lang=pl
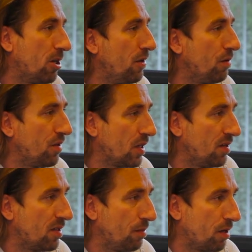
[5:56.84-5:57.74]
treningu jest
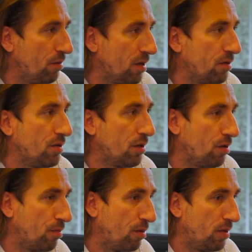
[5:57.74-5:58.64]
taki sam jak u nas, to się
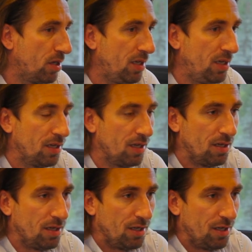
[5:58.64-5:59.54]
grubo myli.
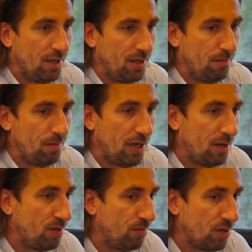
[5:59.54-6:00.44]

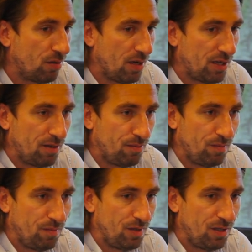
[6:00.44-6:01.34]
Najlepszym
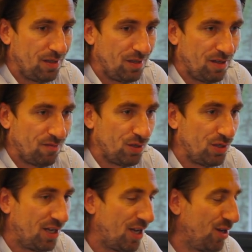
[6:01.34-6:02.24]
przykładem jest właśnie